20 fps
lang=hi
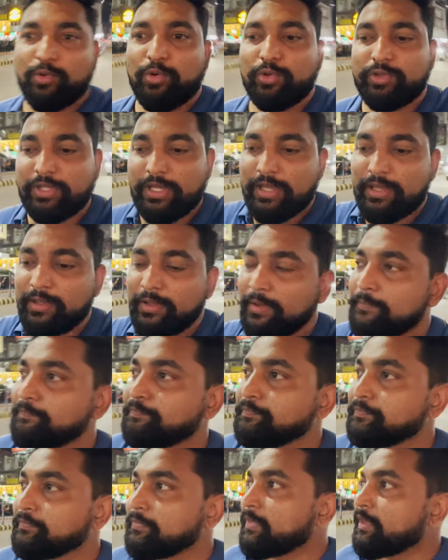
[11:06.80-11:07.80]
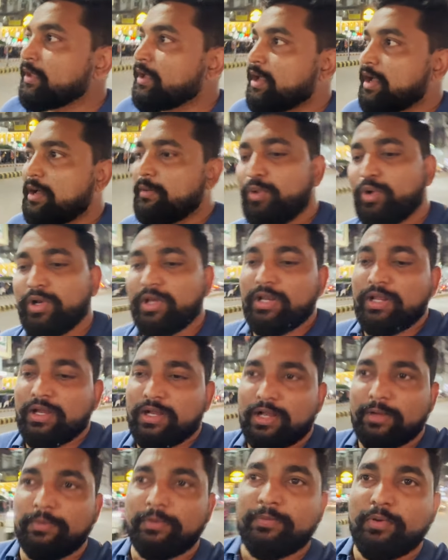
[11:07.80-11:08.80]
होता है हम लोग है ना
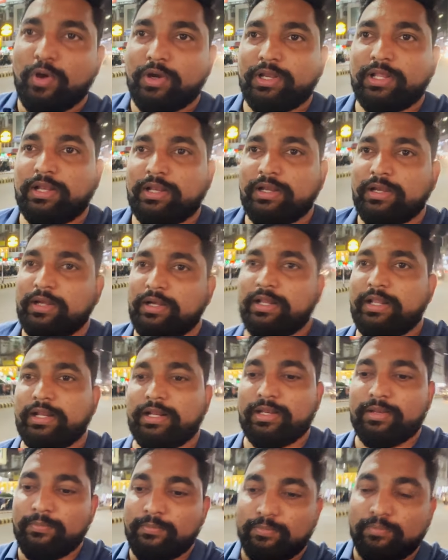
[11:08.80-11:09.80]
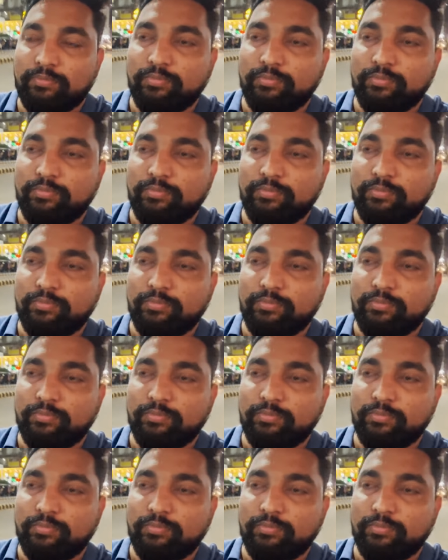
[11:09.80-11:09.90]
कभी भी होटल है ना डायरेक्टली